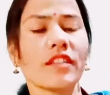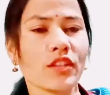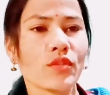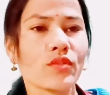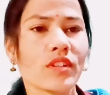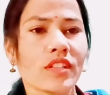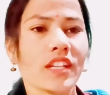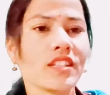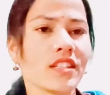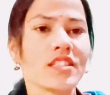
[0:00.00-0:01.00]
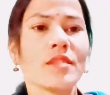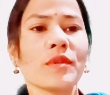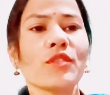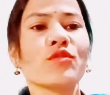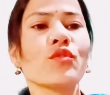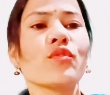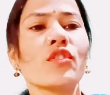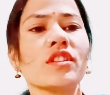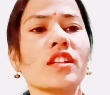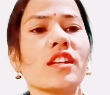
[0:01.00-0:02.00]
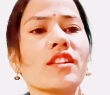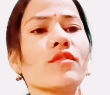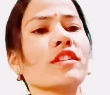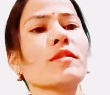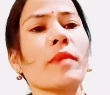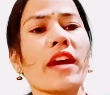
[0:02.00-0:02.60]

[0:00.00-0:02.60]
कहीं गिर गुर ना जाए इससे अच्छा मैंने उनको फ़ोन दे दिया था वैसे